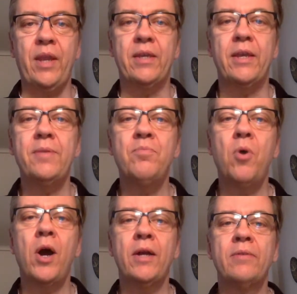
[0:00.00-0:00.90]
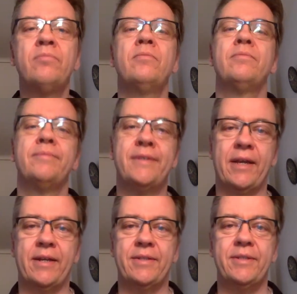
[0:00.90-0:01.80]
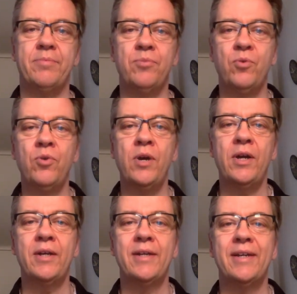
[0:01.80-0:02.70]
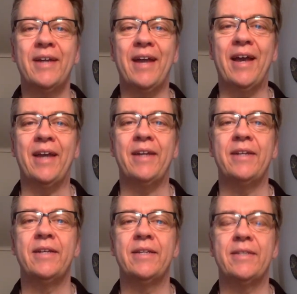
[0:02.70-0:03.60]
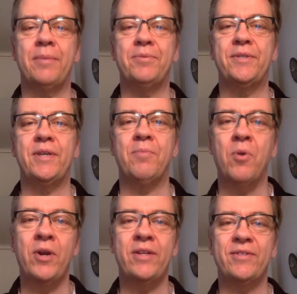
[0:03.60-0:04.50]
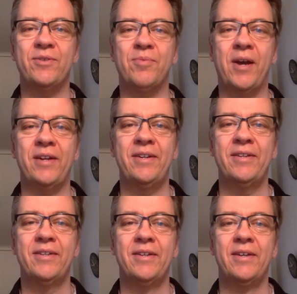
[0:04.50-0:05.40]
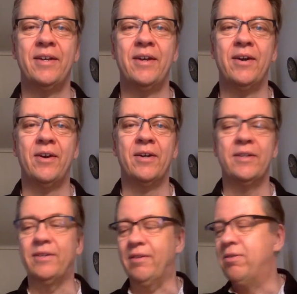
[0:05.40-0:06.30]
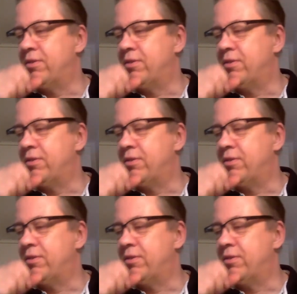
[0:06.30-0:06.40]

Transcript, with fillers: jeden Morgen, circa 7 Uhr, ein selbstsicher Morning zu machen. Und,